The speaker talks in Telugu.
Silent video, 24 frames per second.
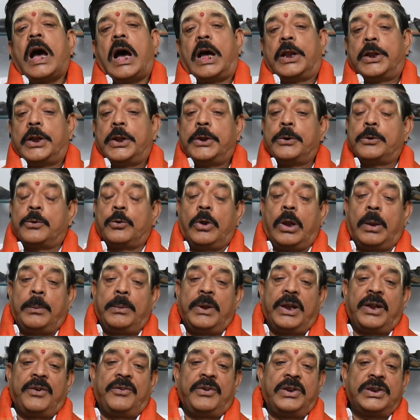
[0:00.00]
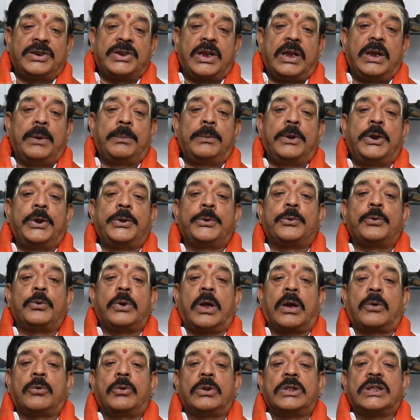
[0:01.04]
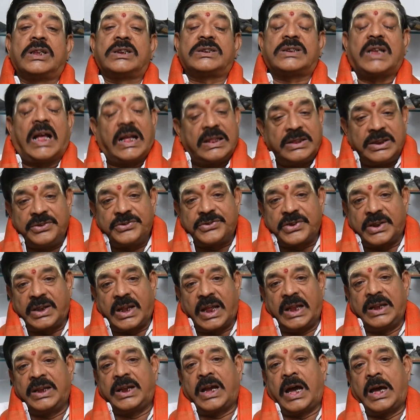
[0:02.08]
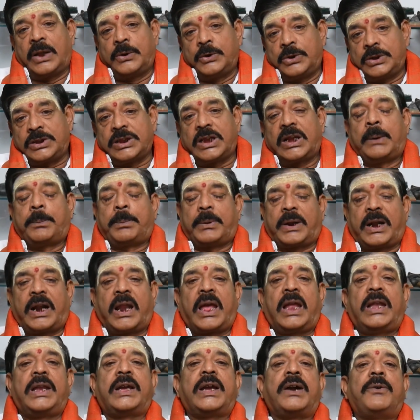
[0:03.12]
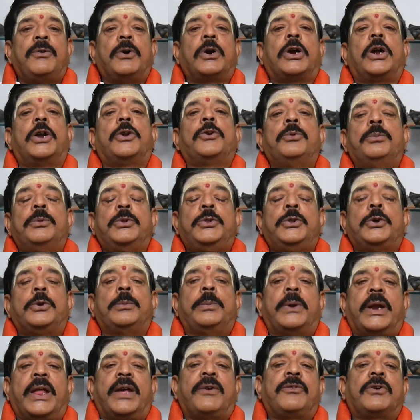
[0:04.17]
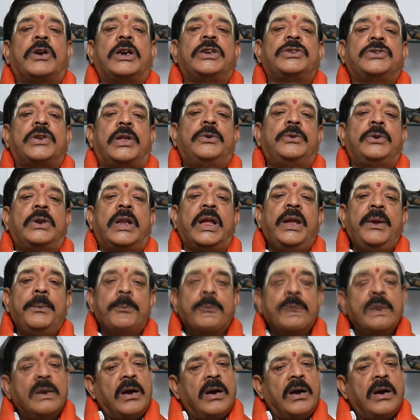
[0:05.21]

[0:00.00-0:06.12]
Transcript: అననుకూలమైన విషయములను కూడా కొంత సాధించటానికి ఆలోచన ప్రణాళిక ఒక అడుగు ముందుకు పడే అవకాశాలు ఉంటాయి